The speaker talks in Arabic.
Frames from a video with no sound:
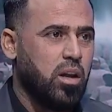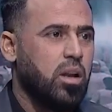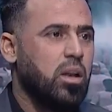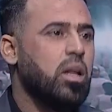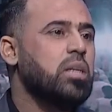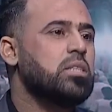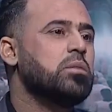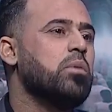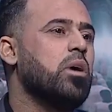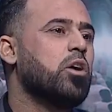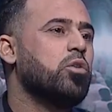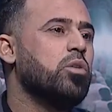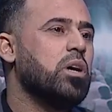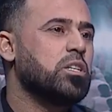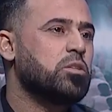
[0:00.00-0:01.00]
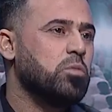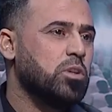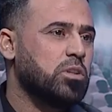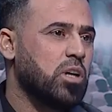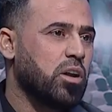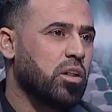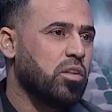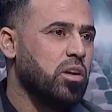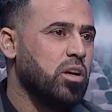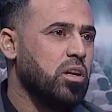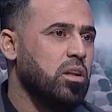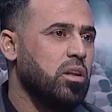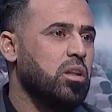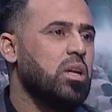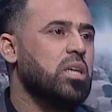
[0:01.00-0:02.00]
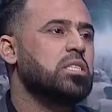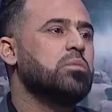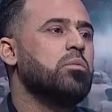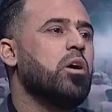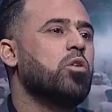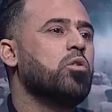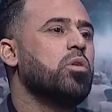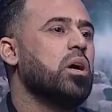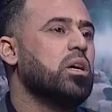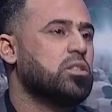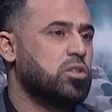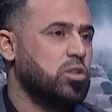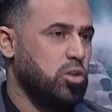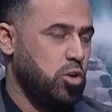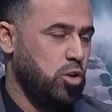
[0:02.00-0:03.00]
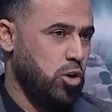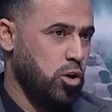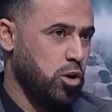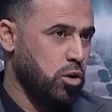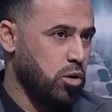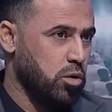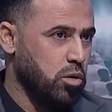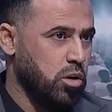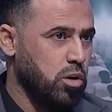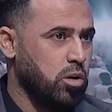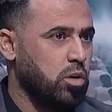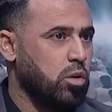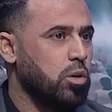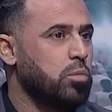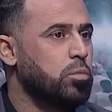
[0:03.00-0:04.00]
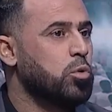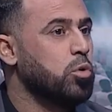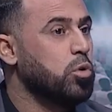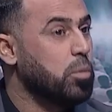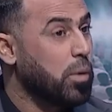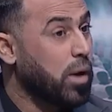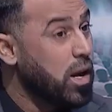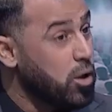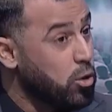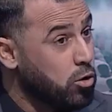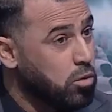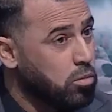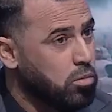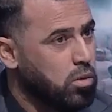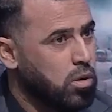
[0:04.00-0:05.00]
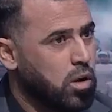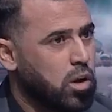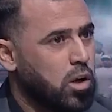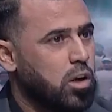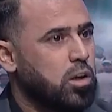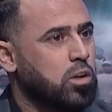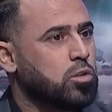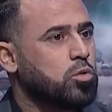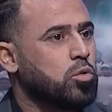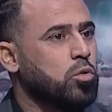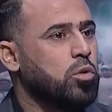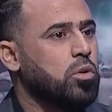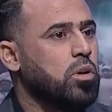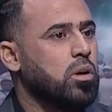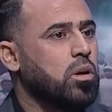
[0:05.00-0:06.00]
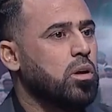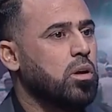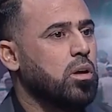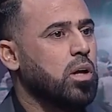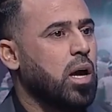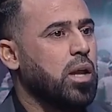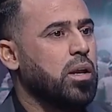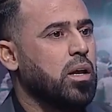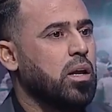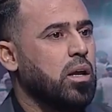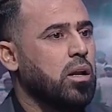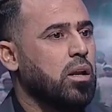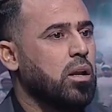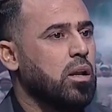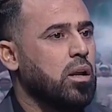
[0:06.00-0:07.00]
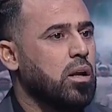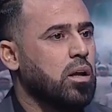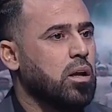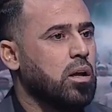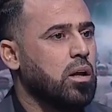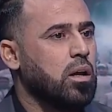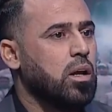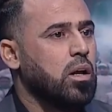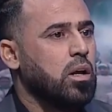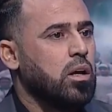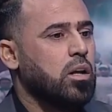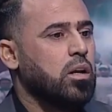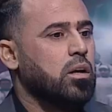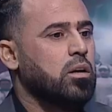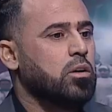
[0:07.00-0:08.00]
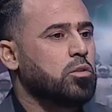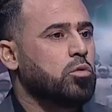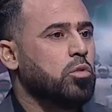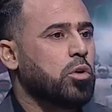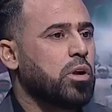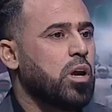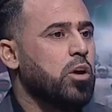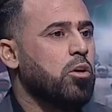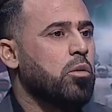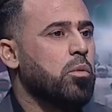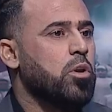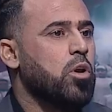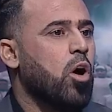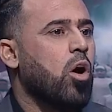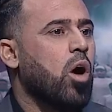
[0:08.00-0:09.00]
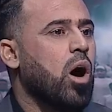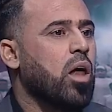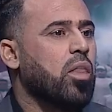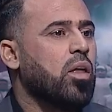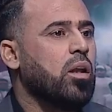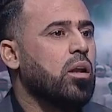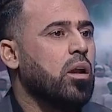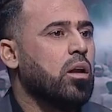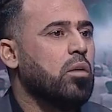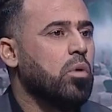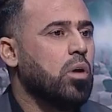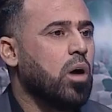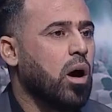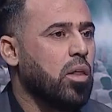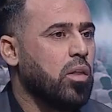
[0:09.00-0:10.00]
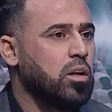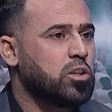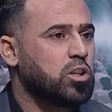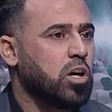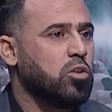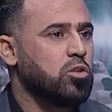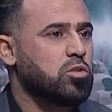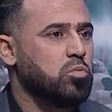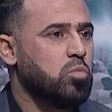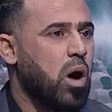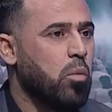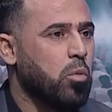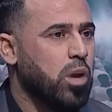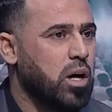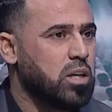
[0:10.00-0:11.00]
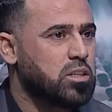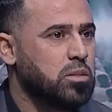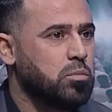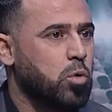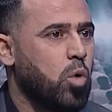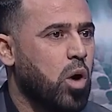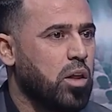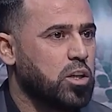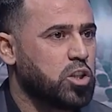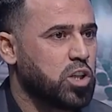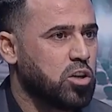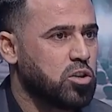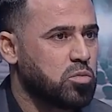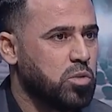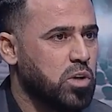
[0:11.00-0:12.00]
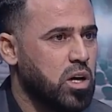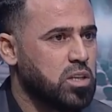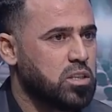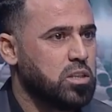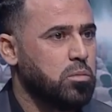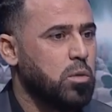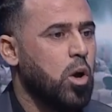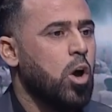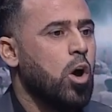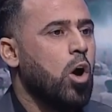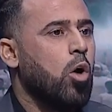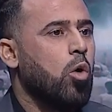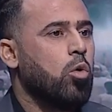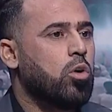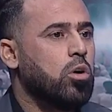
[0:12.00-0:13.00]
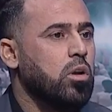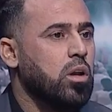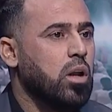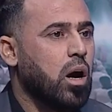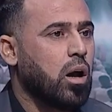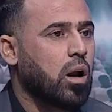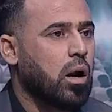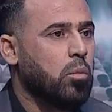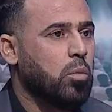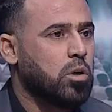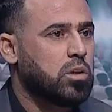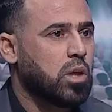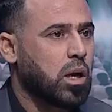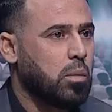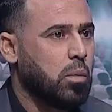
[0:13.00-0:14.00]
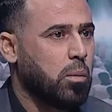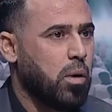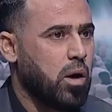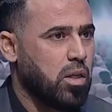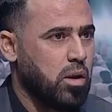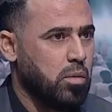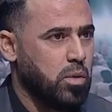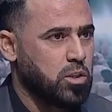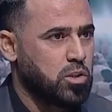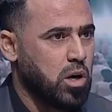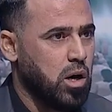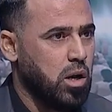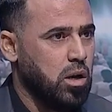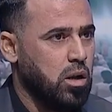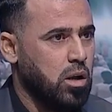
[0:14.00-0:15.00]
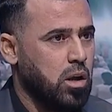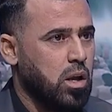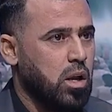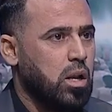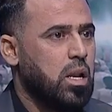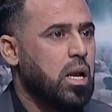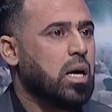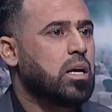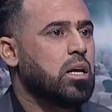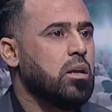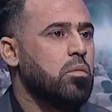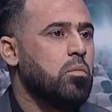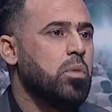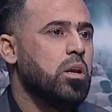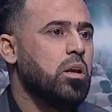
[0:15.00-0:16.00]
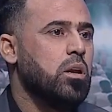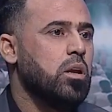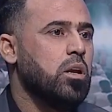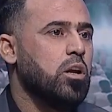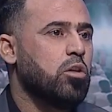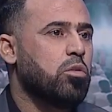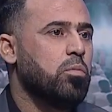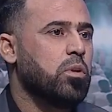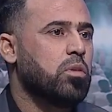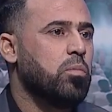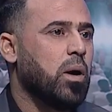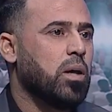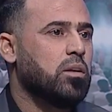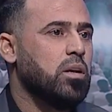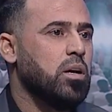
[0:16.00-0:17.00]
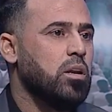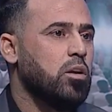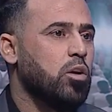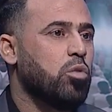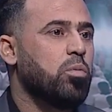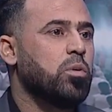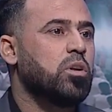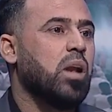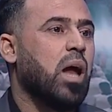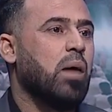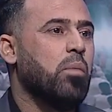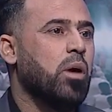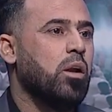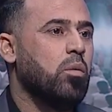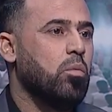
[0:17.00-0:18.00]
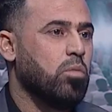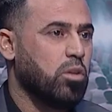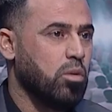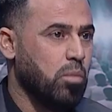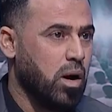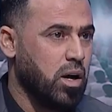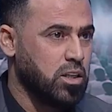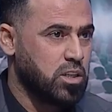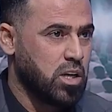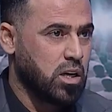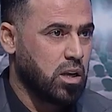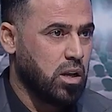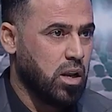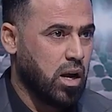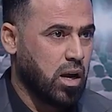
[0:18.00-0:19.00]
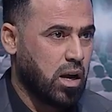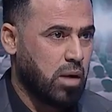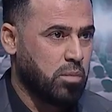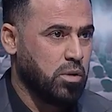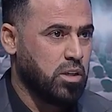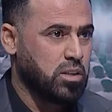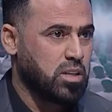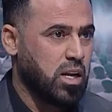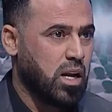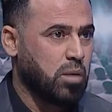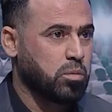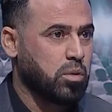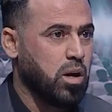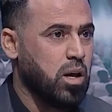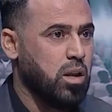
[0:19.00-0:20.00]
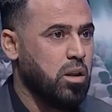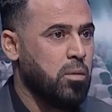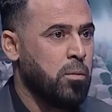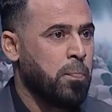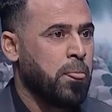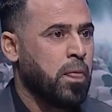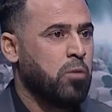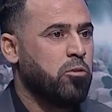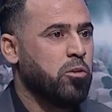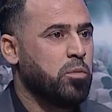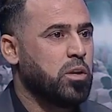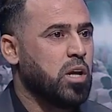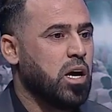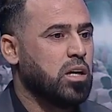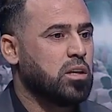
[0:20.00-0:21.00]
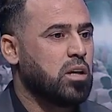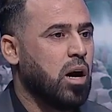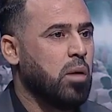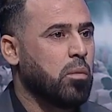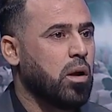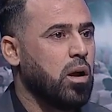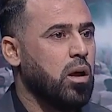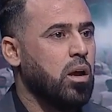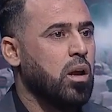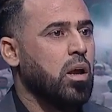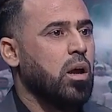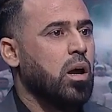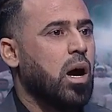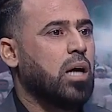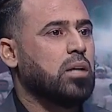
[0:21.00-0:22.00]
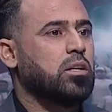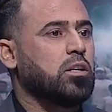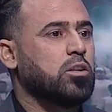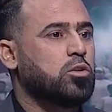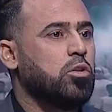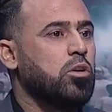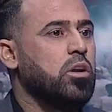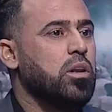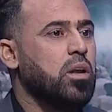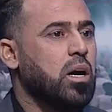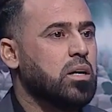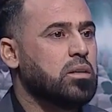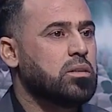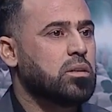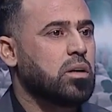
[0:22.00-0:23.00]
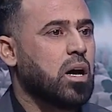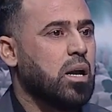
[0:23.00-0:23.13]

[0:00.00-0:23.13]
صحيح. لازم اكو ناس معترضين لازم اكو ناس يبدون برايهم يعطون آه، يعني آه، يعطون رايهم انه هذا هذا الشخص ما مناسب وهذا الشخص مناسب وكل الاراء محترمه بهذا المجال لكن من اللي يثبت بعدين يثبت العمل مثل ما اجى الاخ عبد الحسين عبطان في بدايه امره اعتقد كل الناس